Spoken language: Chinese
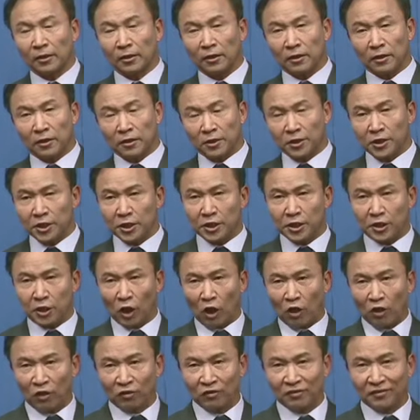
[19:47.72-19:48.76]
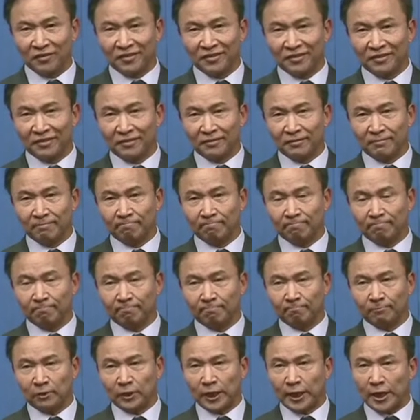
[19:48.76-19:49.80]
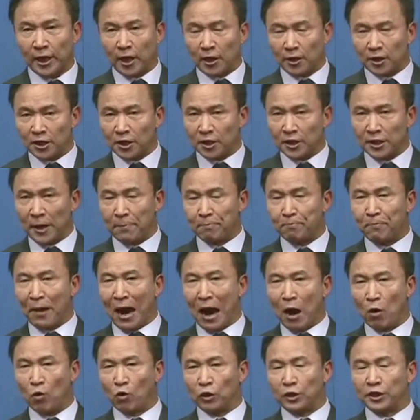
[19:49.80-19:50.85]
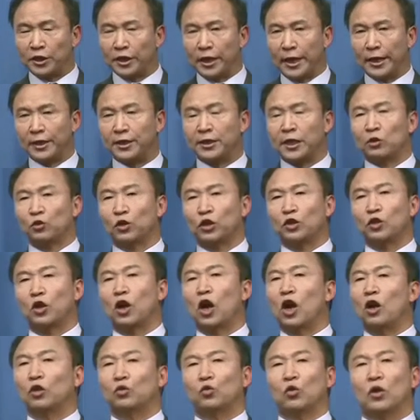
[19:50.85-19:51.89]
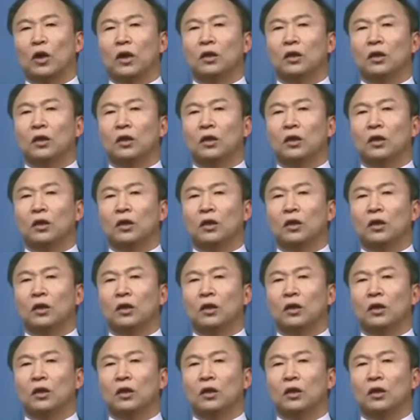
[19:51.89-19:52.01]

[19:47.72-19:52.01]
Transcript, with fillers: 意道，这样是才把握起来相对就好多了。